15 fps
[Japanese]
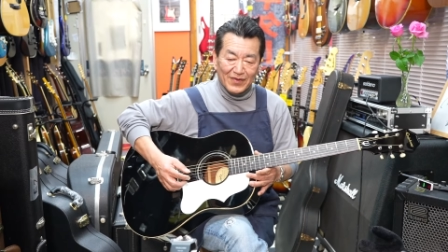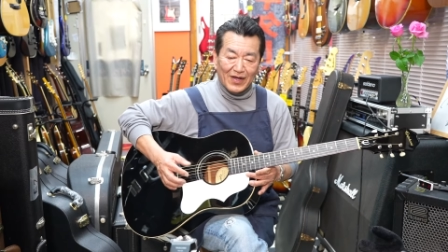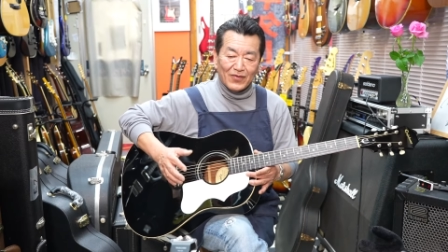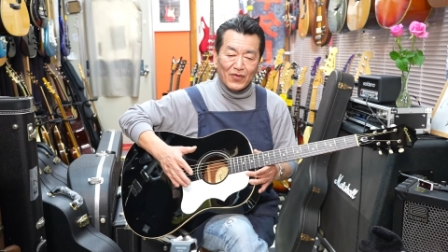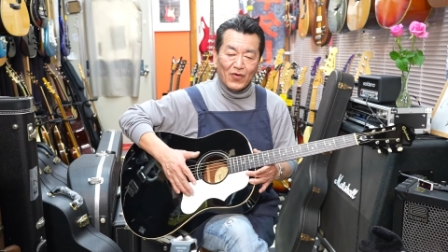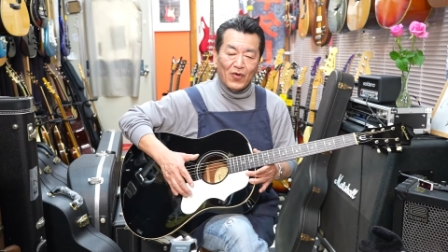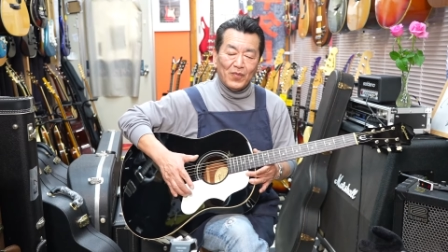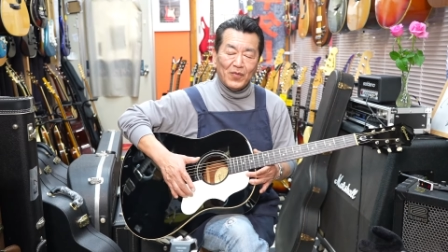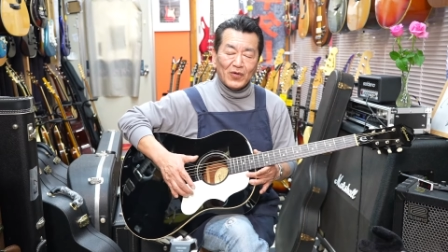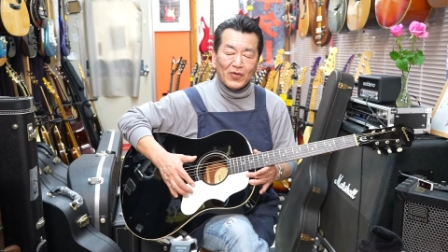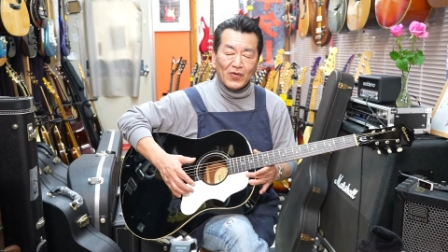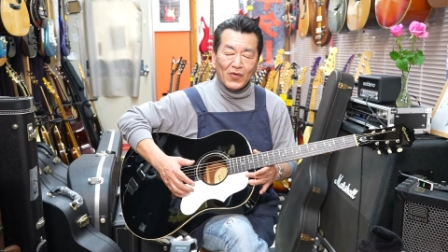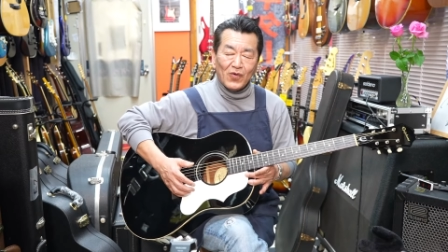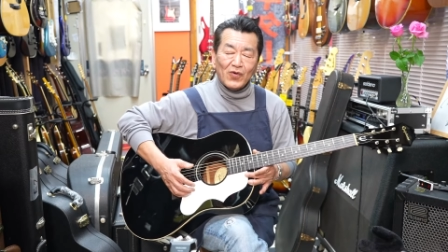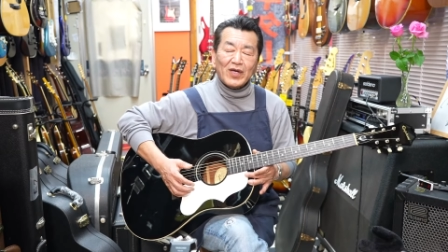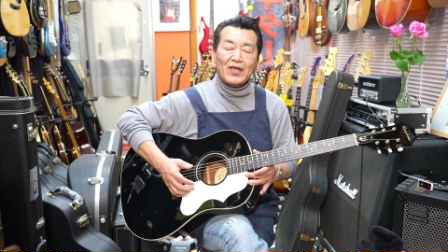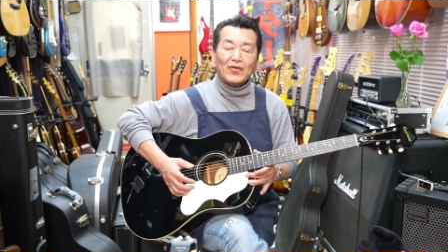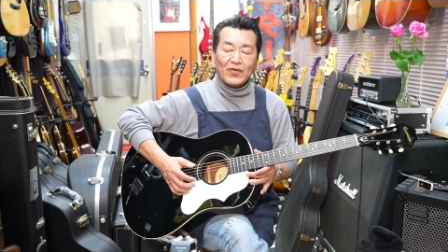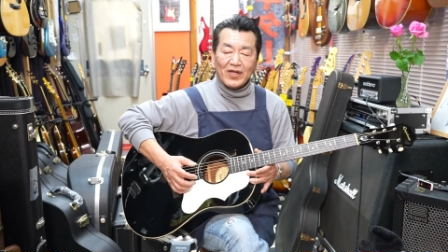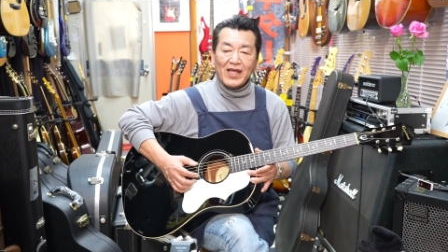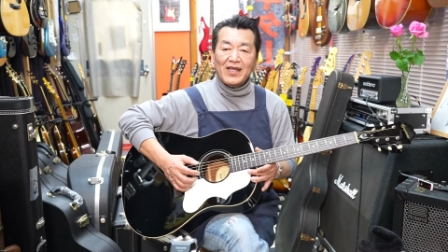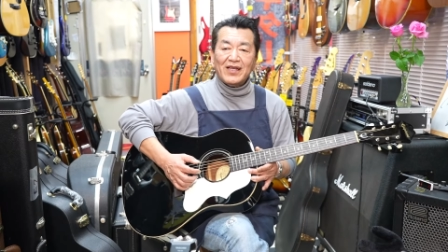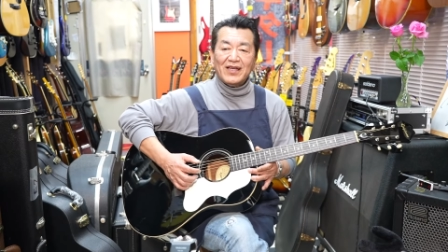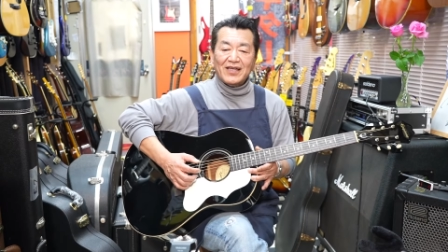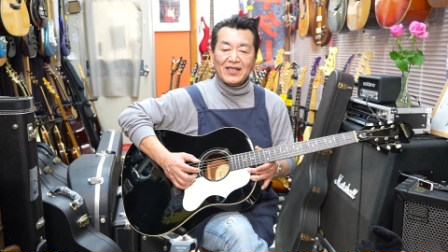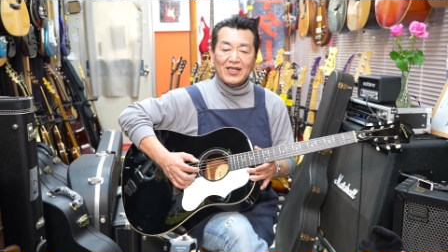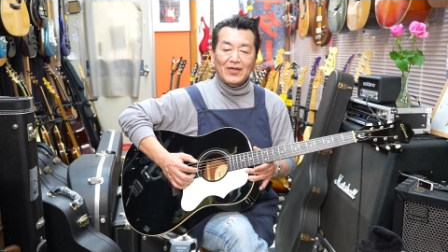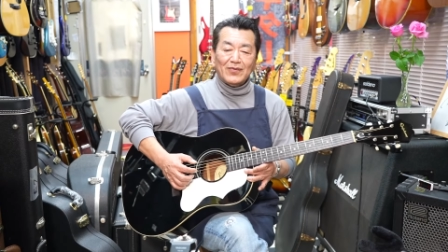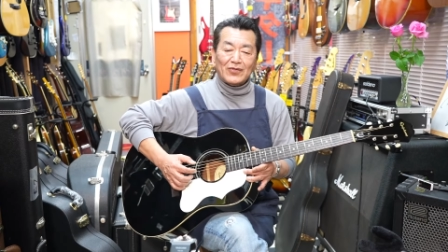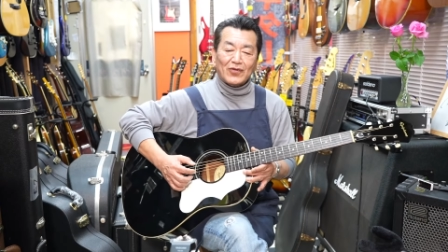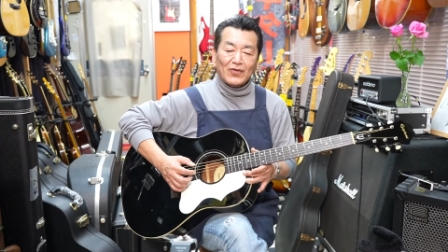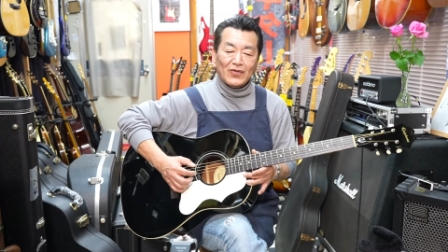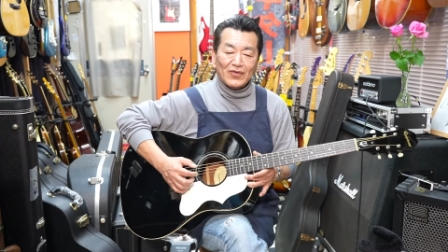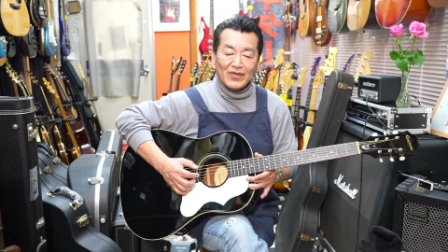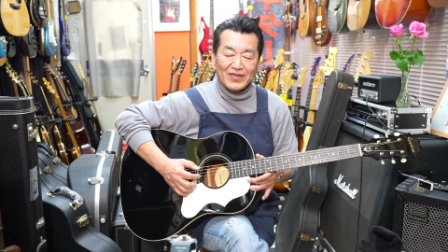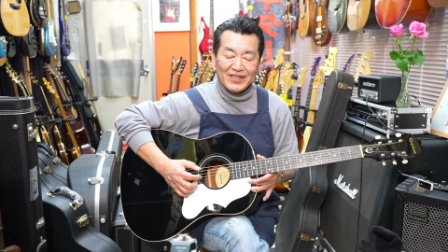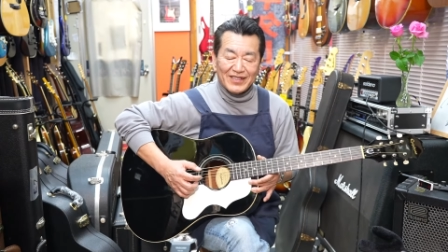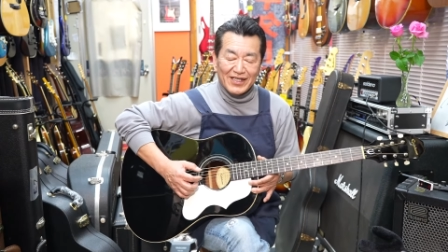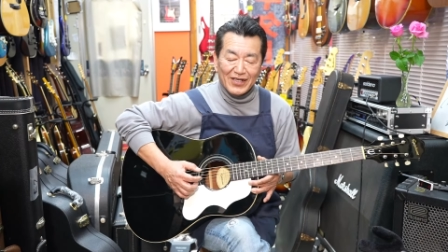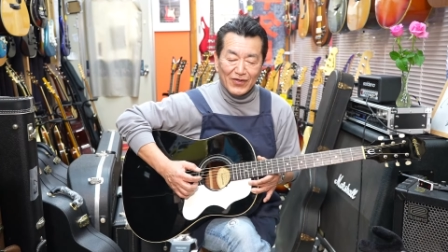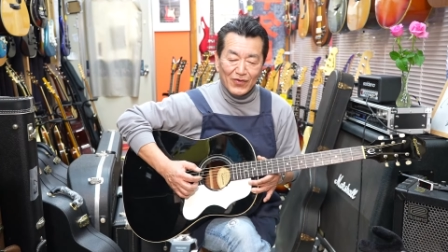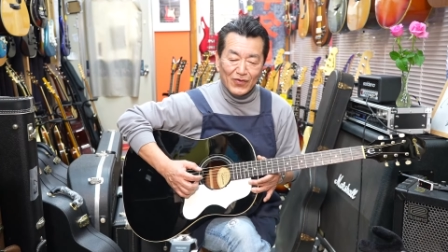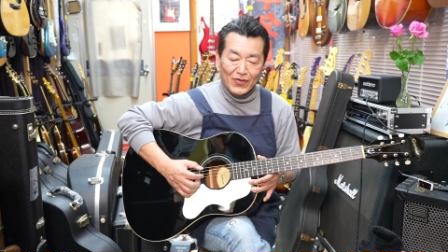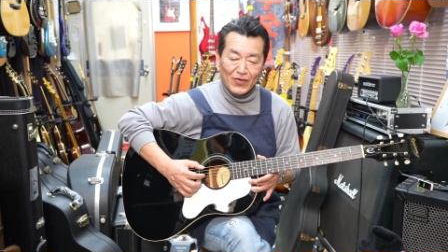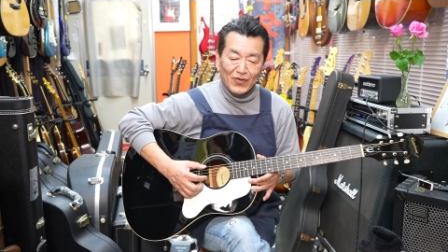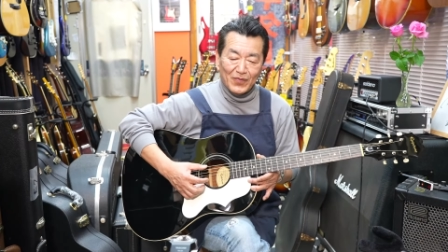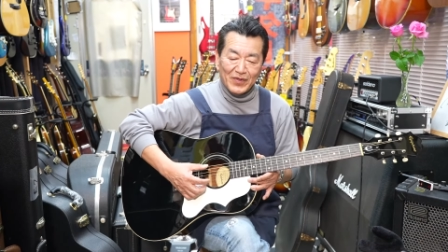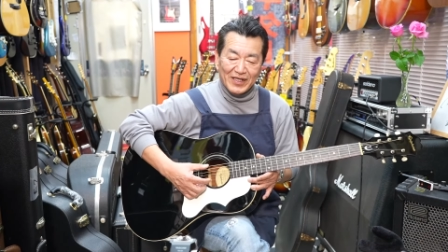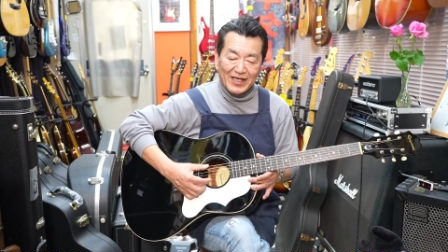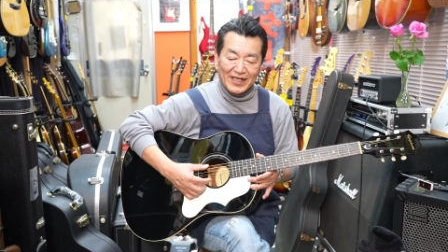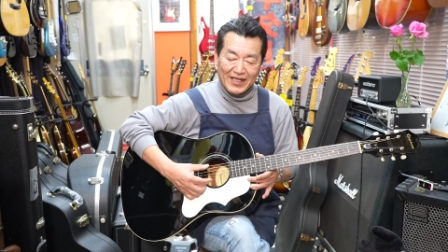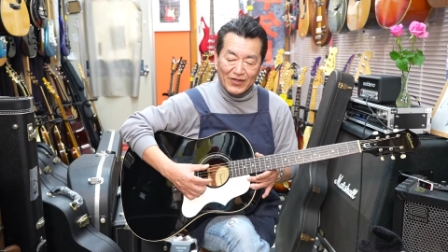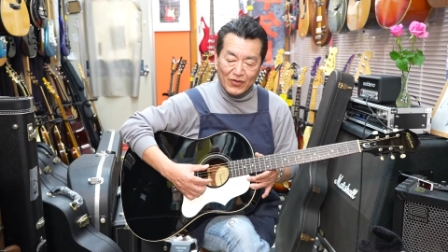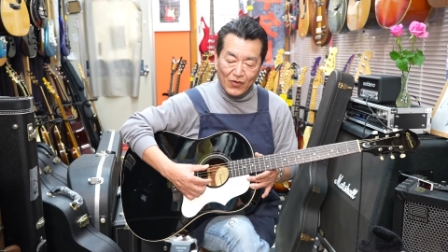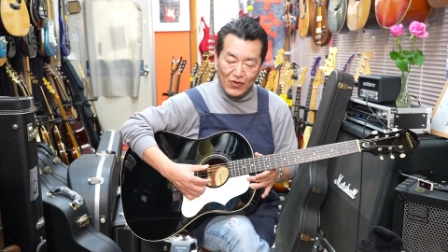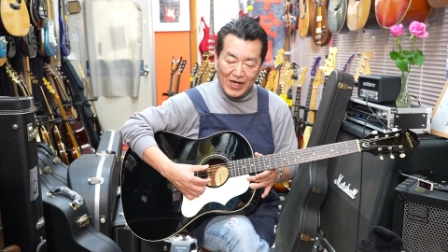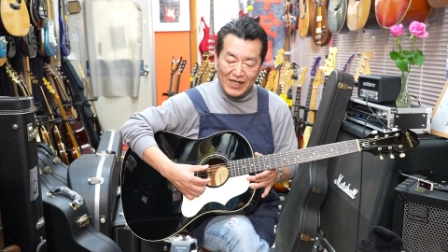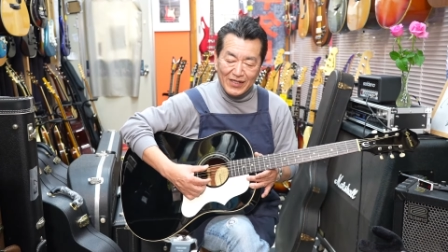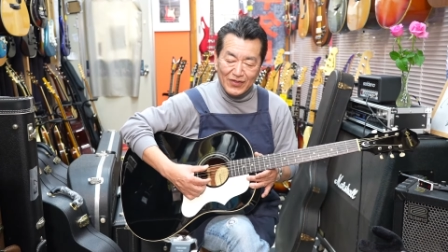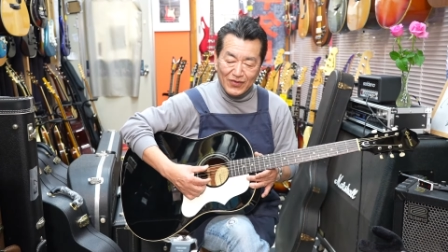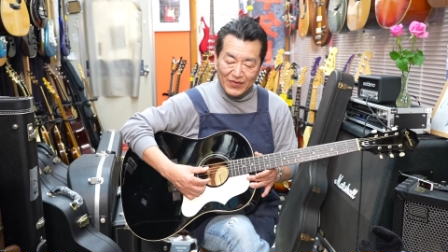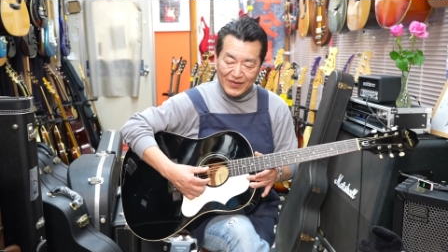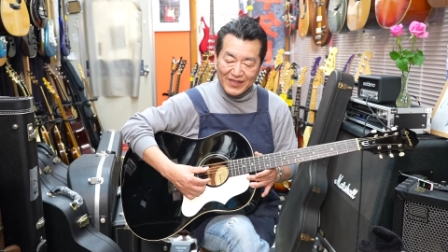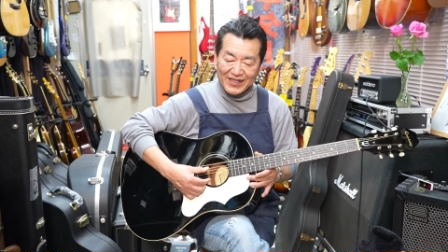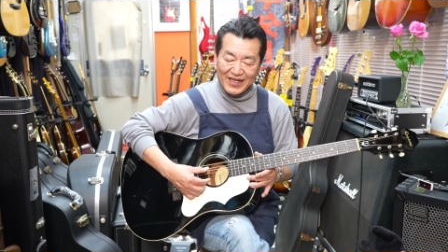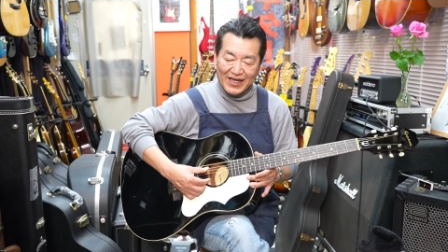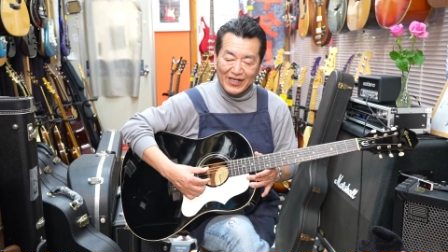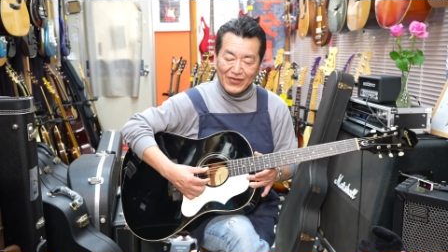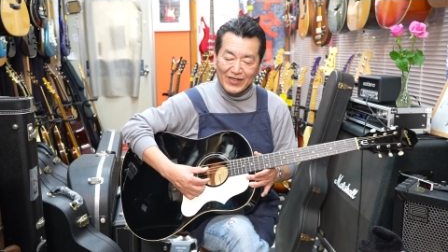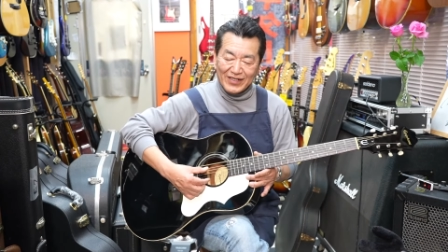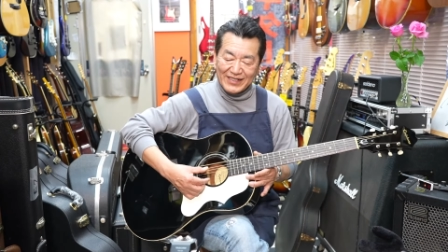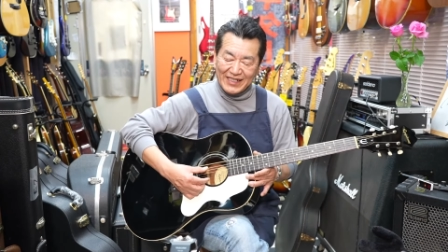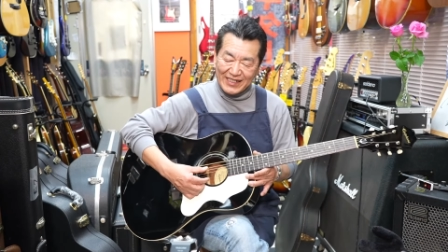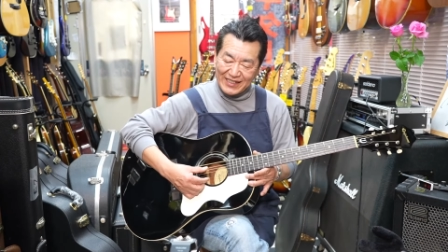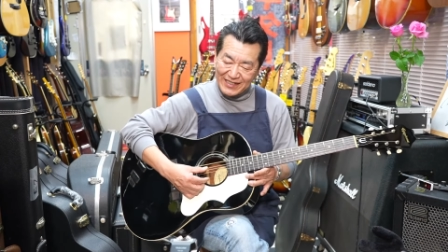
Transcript: あの本物の本家のねギブソン J45 みたいにドカンあるいはチャキ